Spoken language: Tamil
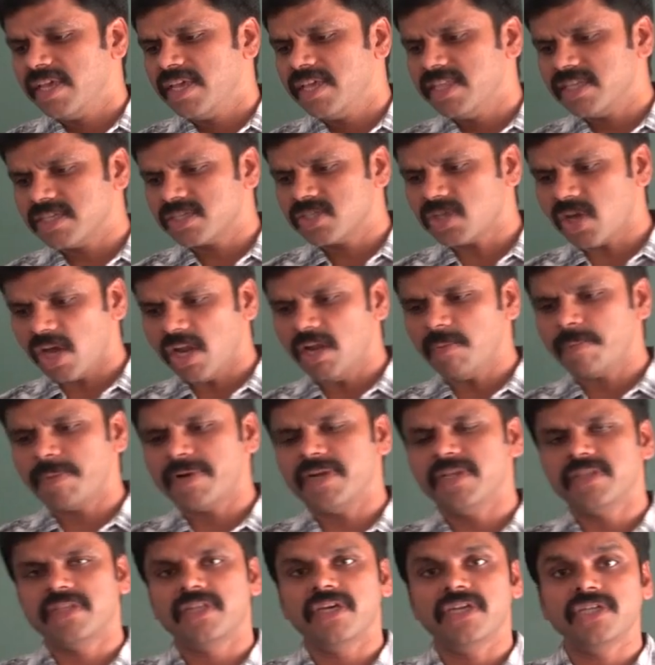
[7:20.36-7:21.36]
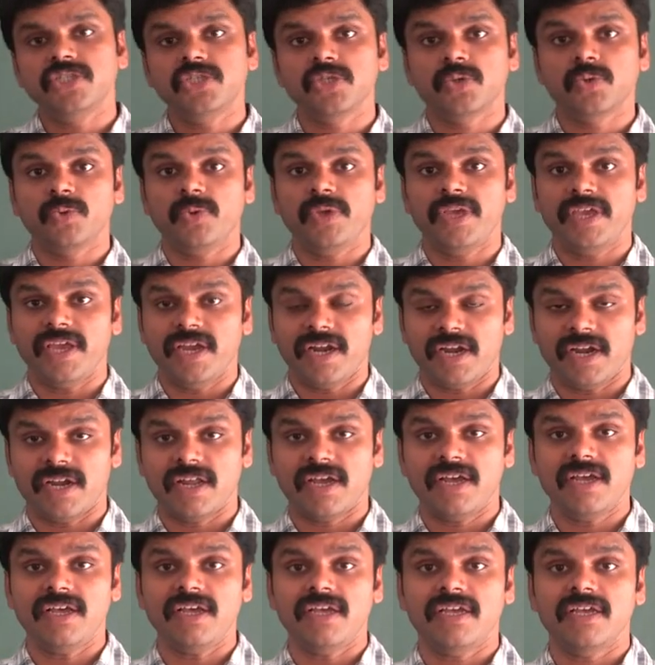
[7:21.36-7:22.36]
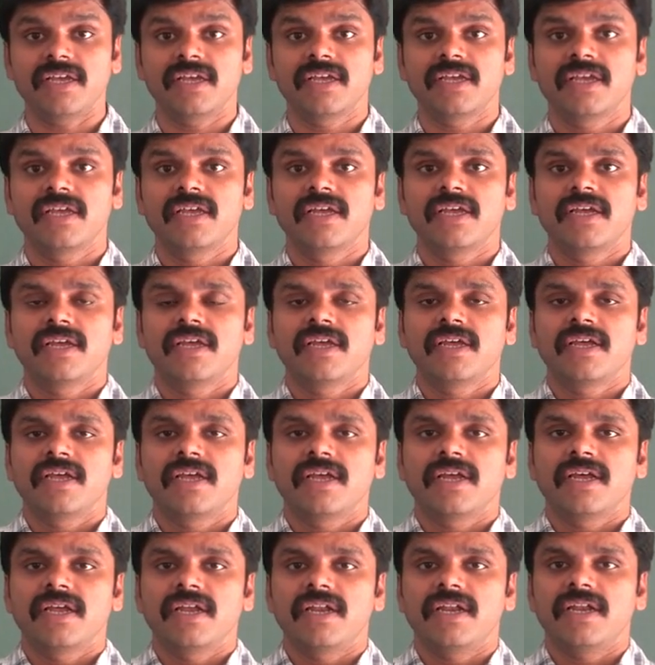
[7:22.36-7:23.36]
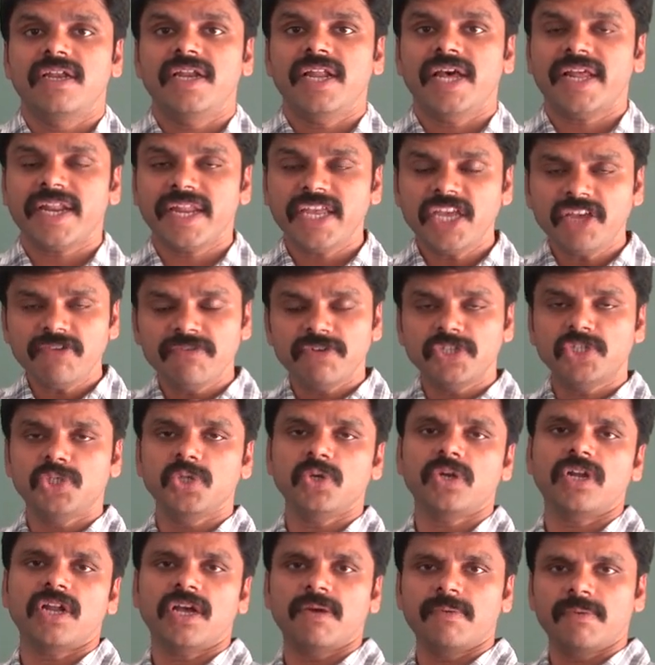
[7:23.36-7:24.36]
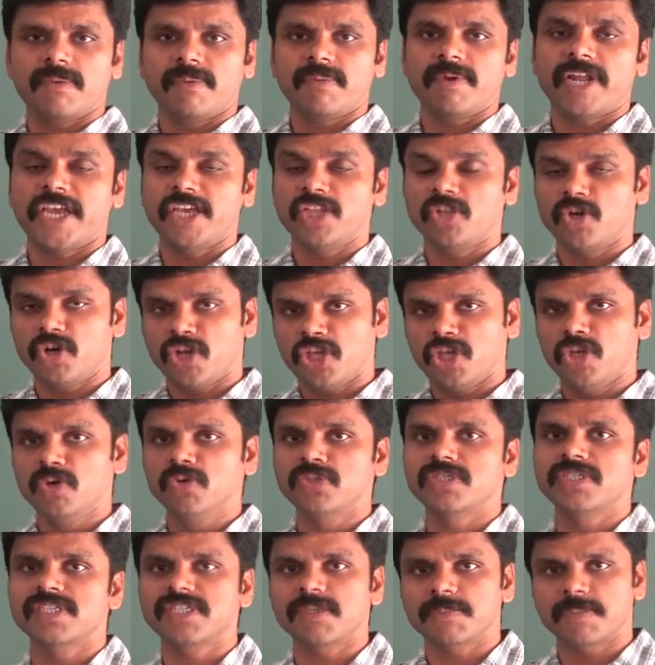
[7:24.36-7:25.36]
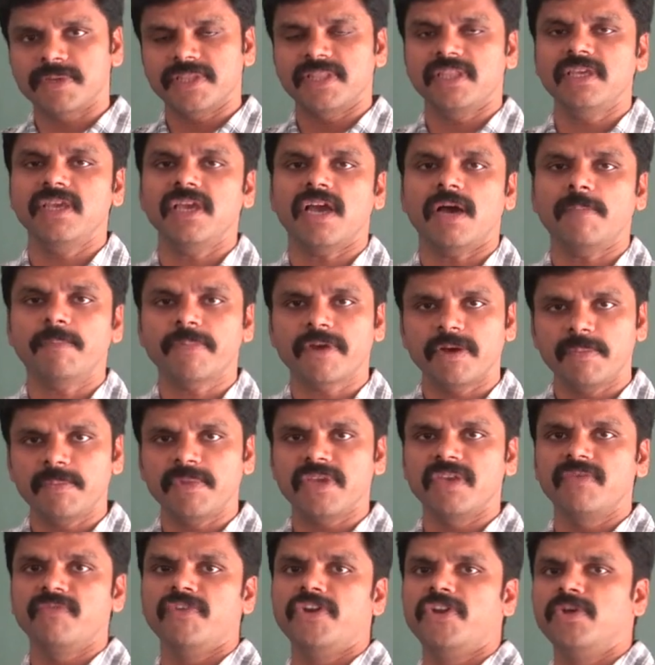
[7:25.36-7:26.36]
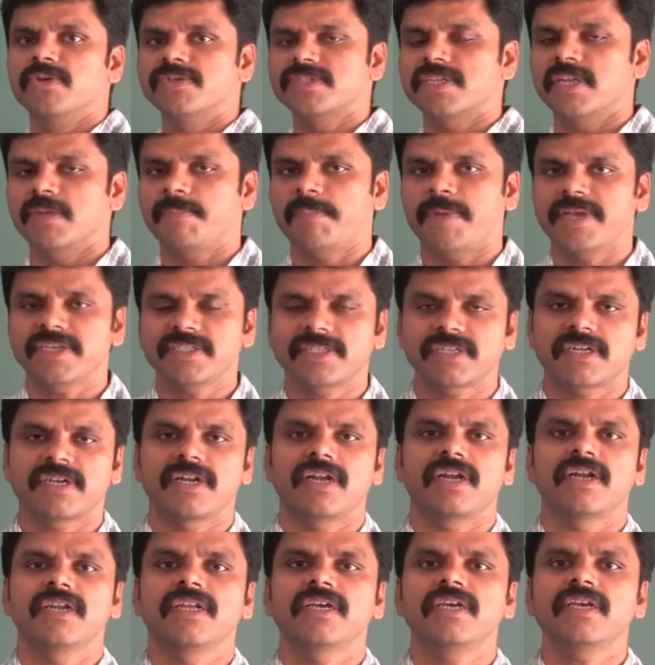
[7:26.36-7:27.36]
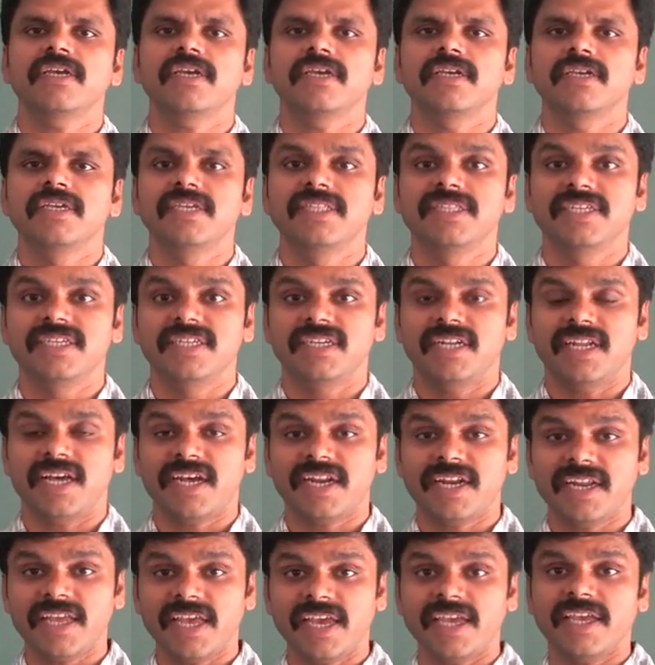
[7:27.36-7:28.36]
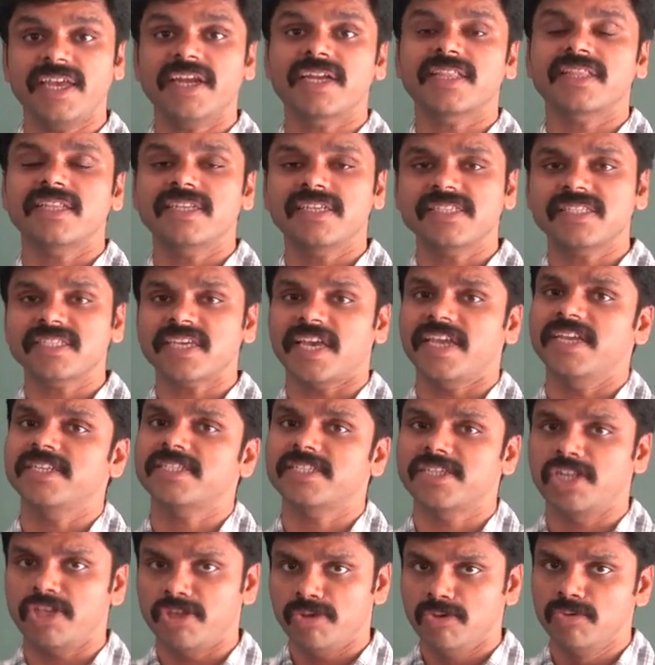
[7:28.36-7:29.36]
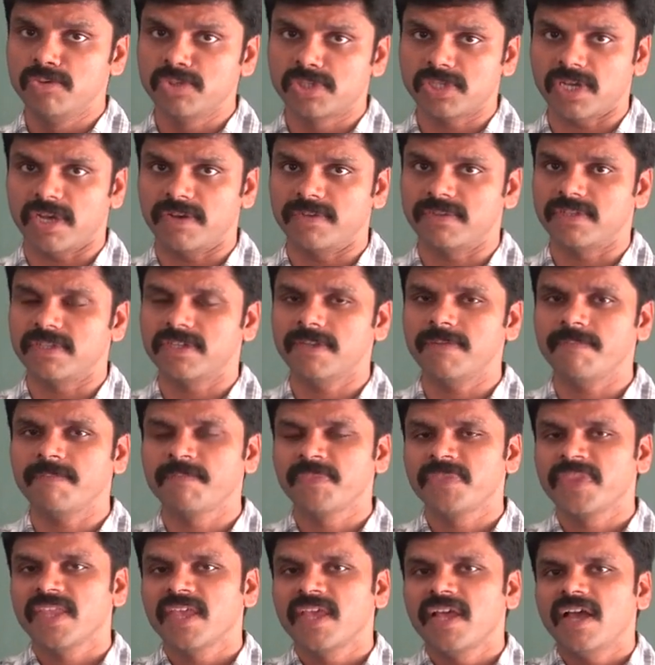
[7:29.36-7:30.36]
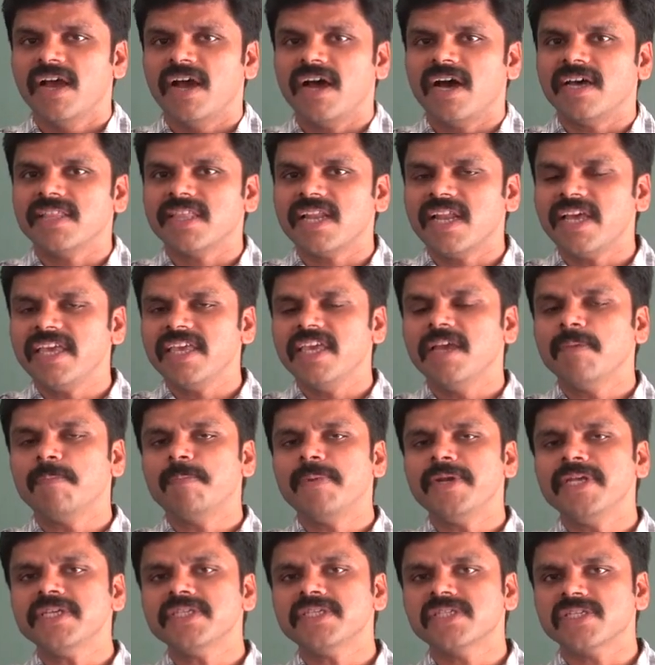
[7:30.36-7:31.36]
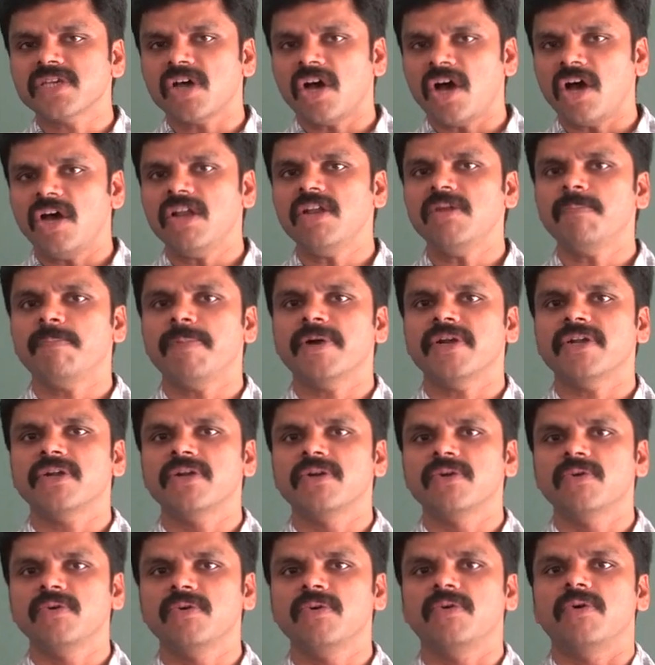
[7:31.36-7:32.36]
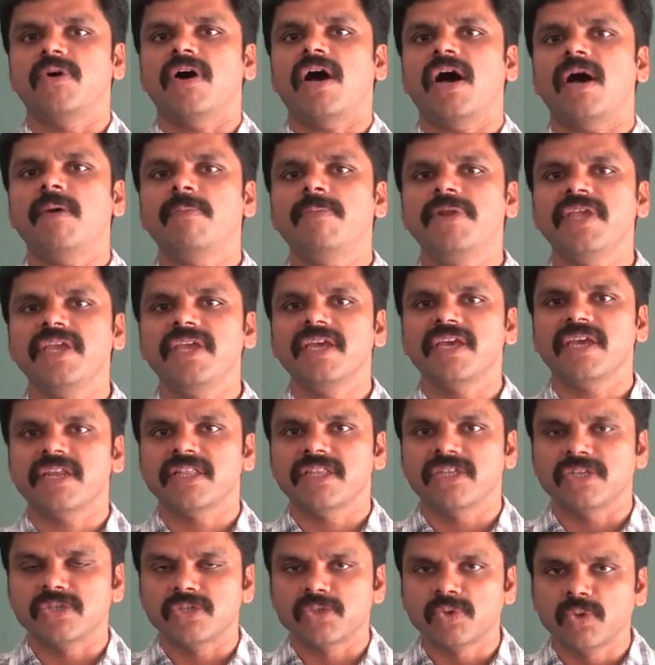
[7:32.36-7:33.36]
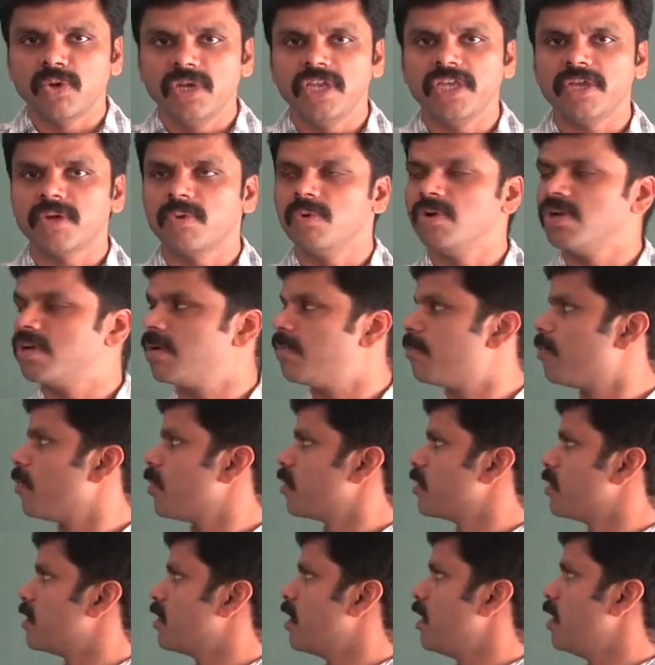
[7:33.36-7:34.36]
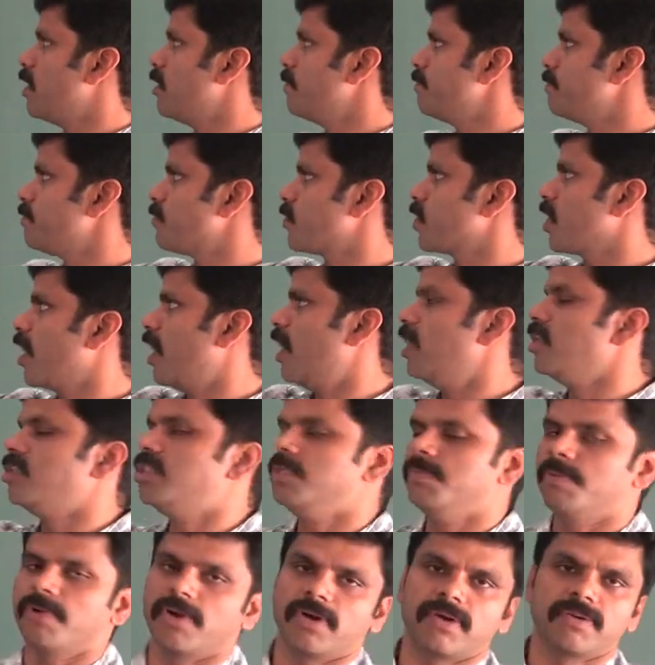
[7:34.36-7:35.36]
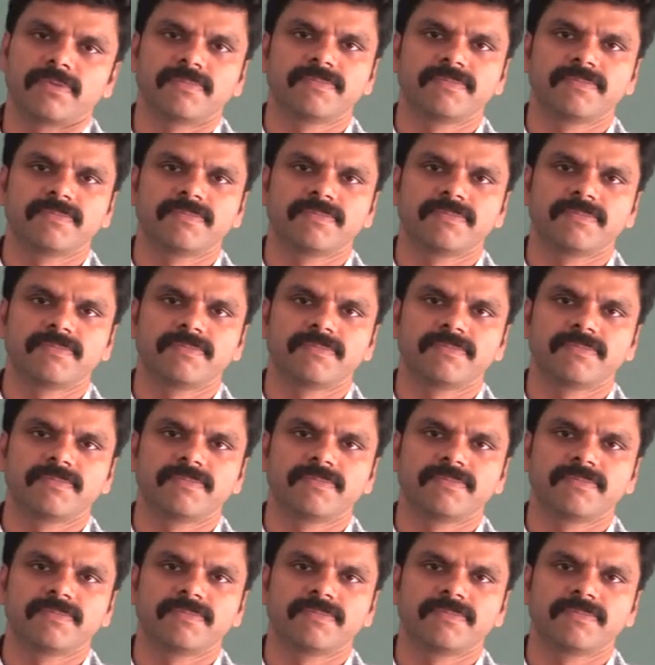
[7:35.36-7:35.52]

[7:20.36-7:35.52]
இதை சால்வ் பண்ண தெரிஞ்சுக்கணும் ஏன்னா நிறைய விஷயம் நான் நான் இதனுடைய யூசஸை பற்றி அப்கமிங் வீடியோஸில் பேசுகிறேன் நான் இது நிறைய இடத்துல சயின்ஸில் யூஸ் ஆகுது அதெல்லாம் எப்படி சால்வ் பண்ணணும் அப்படிங்கிறத சொல்லி கொடுக்க போகிறது தான் அல்ஜிப்ரா